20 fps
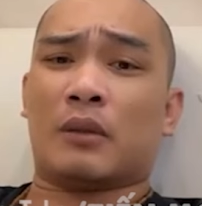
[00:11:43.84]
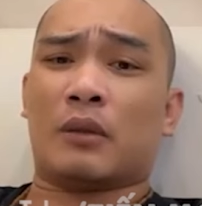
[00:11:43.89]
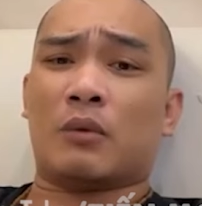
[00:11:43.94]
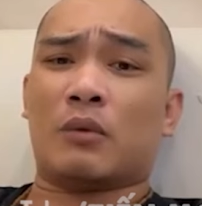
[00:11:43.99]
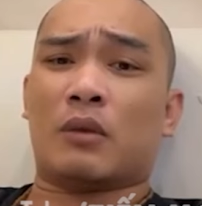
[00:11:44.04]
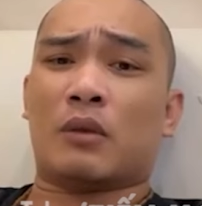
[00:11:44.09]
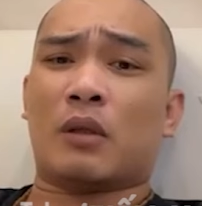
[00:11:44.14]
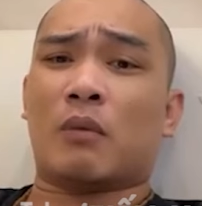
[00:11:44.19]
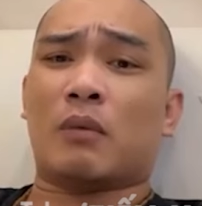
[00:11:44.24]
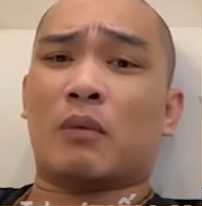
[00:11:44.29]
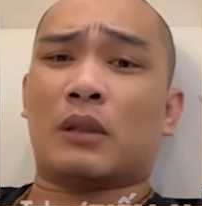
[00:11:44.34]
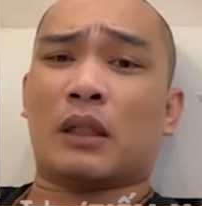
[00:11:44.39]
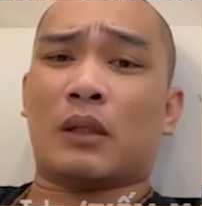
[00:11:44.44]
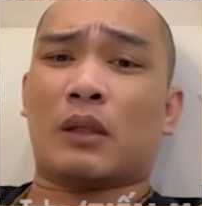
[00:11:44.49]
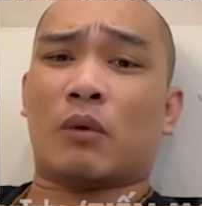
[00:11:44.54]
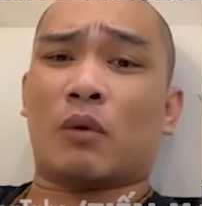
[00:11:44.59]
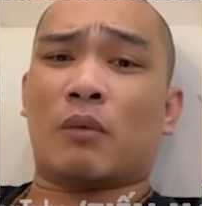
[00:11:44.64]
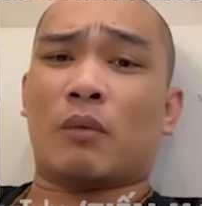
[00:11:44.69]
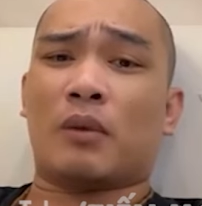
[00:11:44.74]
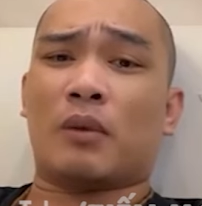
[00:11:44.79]
cũng không bao giờ
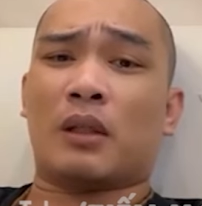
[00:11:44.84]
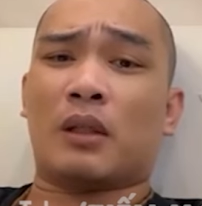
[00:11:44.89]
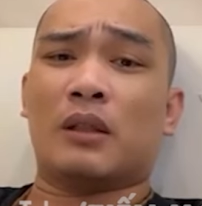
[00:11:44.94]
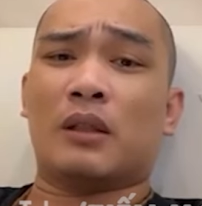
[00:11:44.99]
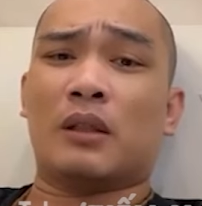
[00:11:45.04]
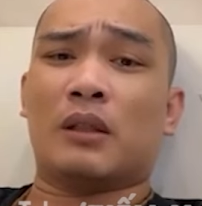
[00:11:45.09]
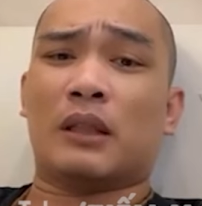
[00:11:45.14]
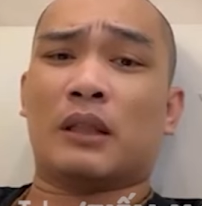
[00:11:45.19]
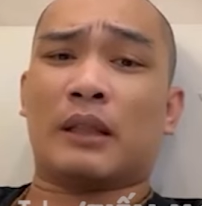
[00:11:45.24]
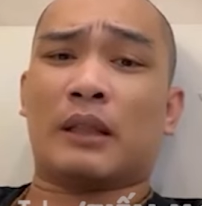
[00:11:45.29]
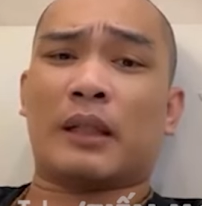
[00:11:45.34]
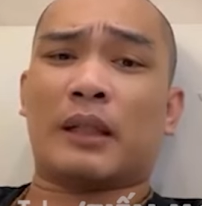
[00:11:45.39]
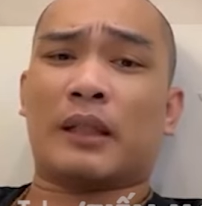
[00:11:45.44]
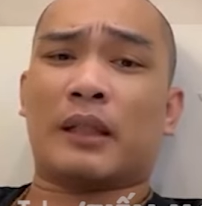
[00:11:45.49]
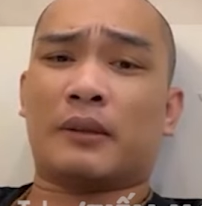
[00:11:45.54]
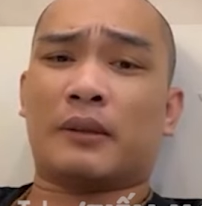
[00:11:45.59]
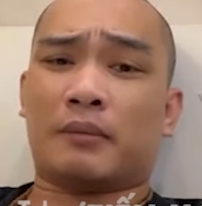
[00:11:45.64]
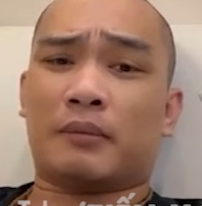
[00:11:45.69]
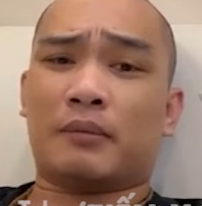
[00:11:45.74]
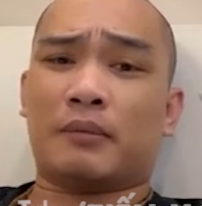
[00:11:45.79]
có một cái nước đức như ngày nay
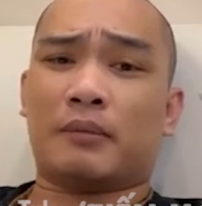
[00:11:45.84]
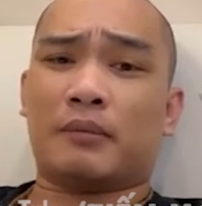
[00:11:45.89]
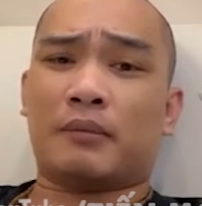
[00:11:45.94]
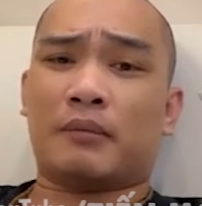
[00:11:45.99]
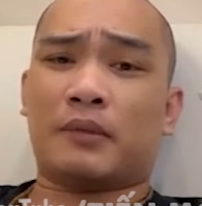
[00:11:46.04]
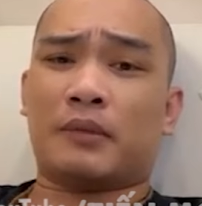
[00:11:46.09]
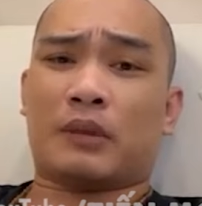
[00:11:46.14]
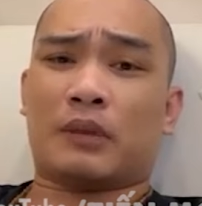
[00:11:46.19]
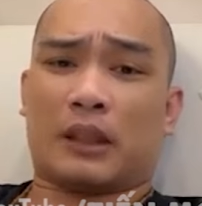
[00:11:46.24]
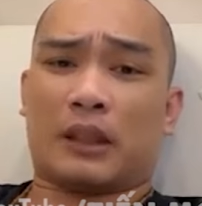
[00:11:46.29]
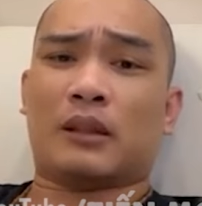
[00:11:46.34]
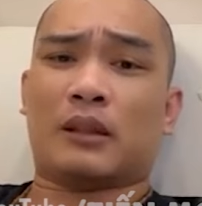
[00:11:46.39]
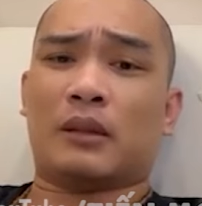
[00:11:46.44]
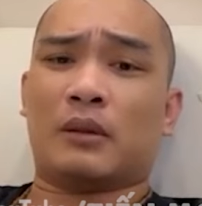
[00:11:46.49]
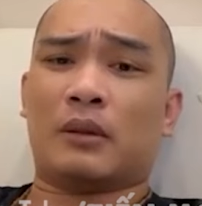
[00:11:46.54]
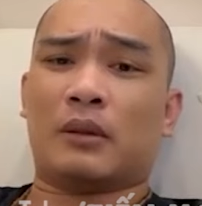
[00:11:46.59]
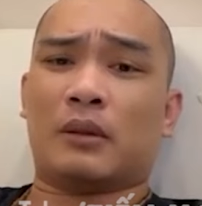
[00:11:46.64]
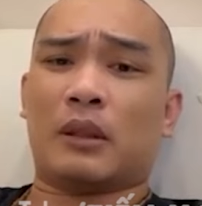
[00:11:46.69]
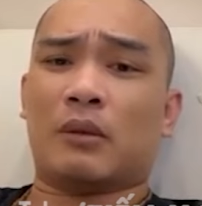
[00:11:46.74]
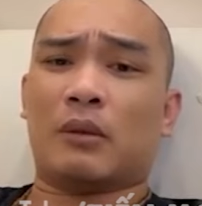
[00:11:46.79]
nó thật sự
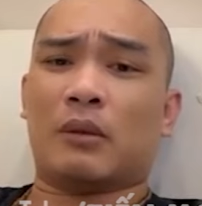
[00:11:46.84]
câu